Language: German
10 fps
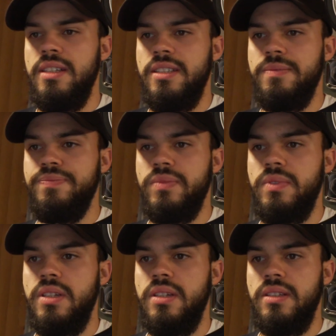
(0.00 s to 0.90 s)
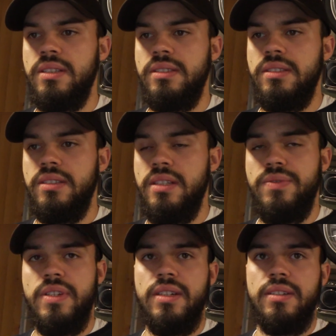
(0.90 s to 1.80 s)
Ähm,
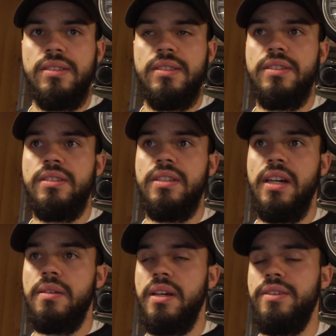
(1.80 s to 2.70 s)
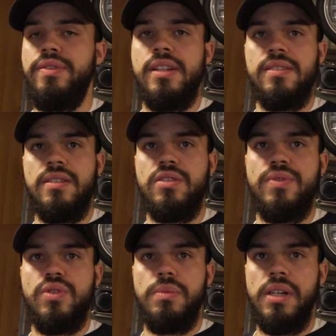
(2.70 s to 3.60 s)
deswegen, die anderen drei Felgen sind ja
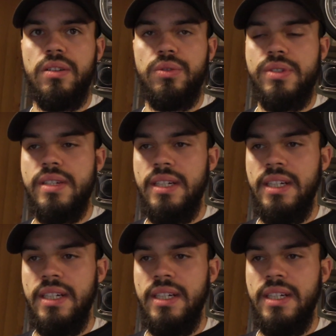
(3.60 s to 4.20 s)
sowieso makellos.